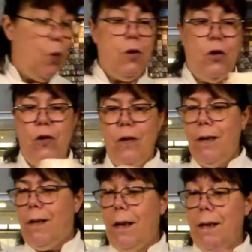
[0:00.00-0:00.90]
hoje em
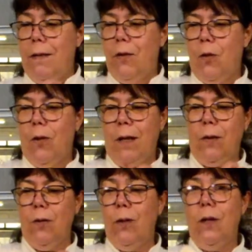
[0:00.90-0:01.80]
dia tem esses
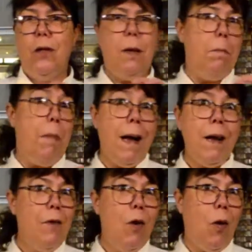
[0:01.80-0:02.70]
cortadores
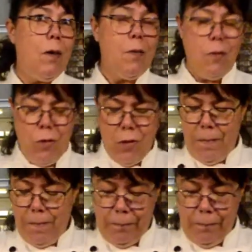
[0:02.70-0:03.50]
maravilhosos,